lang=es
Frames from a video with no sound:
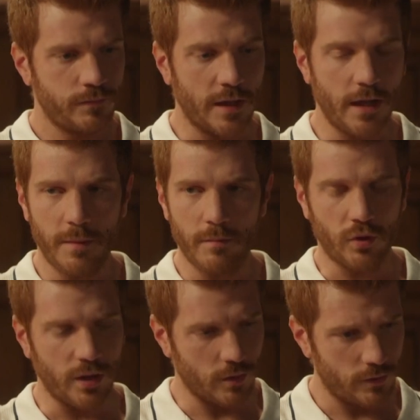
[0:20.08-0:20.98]
Tenía mis
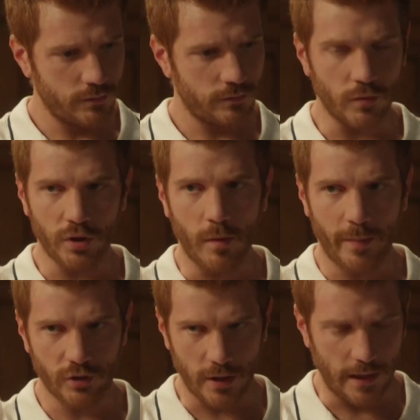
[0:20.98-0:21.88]
motivos, motivos
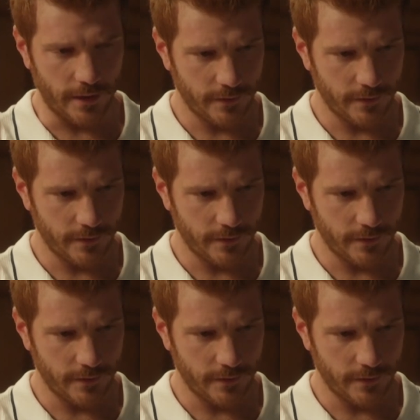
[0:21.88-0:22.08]
personales.